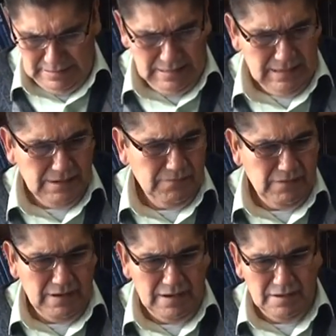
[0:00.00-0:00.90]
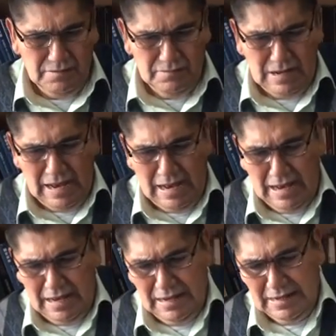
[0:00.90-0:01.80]
y que fue
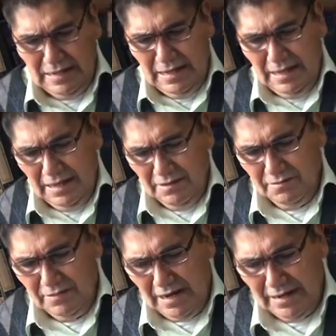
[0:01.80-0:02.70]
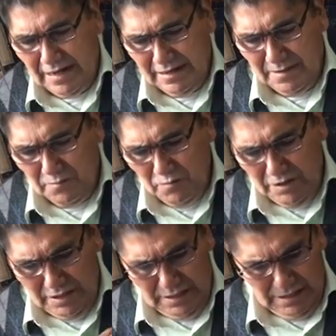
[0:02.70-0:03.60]
una, una raza
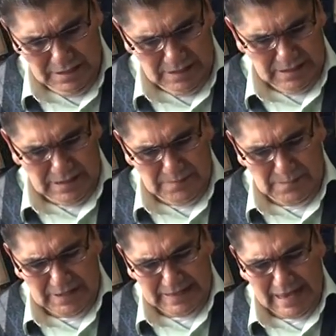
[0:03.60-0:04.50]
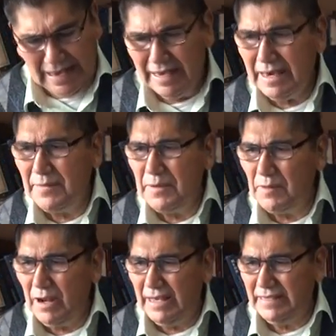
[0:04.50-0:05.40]
muy respetada,
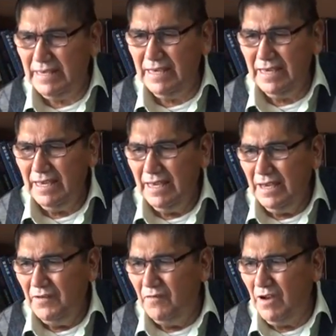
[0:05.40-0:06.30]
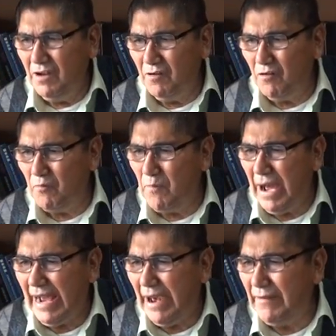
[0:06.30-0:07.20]
llamémosla así, fueron los
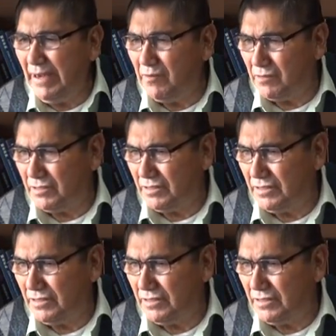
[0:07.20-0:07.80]
macabeos.